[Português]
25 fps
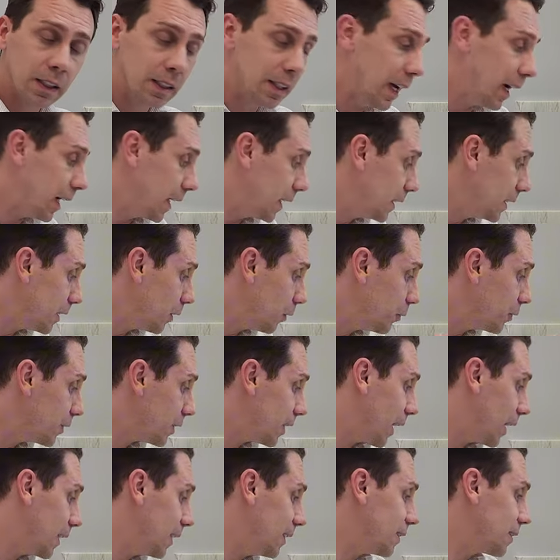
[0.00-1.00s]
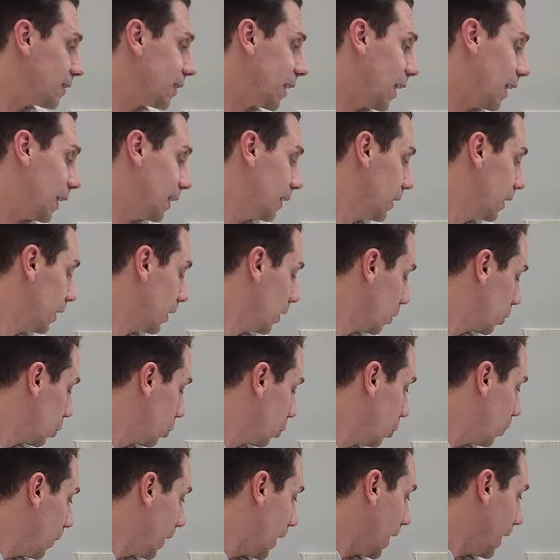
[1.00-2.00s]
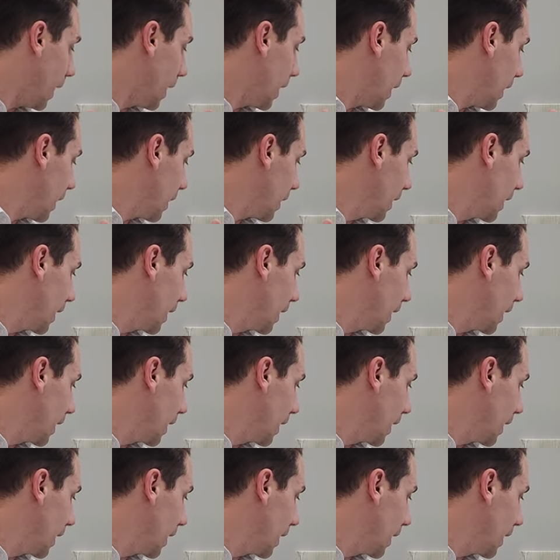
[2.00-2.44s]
e ainda finalizar com a